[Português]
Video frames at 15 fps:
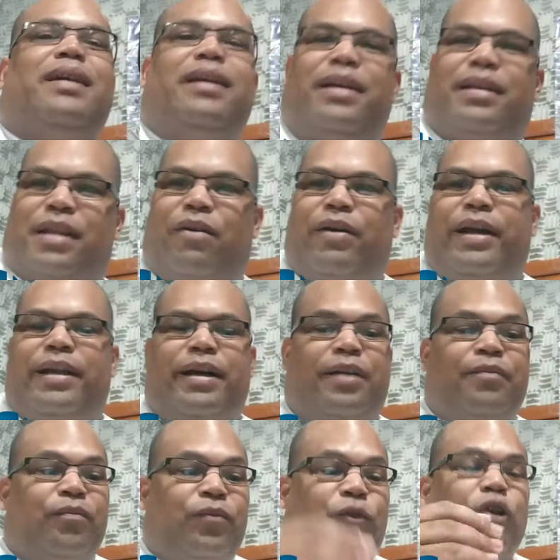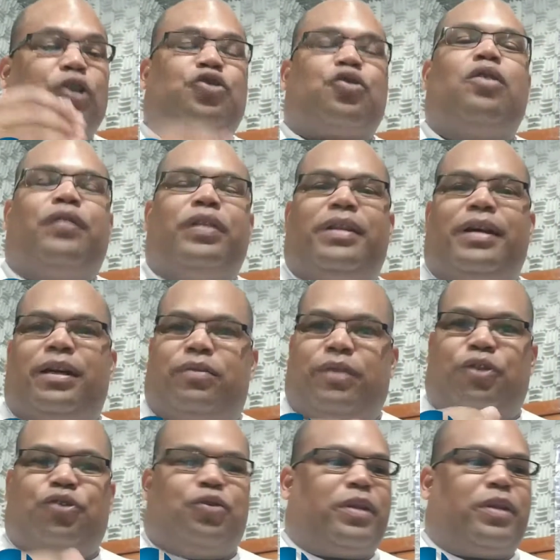Então, Renan, Estou te convidando, eu,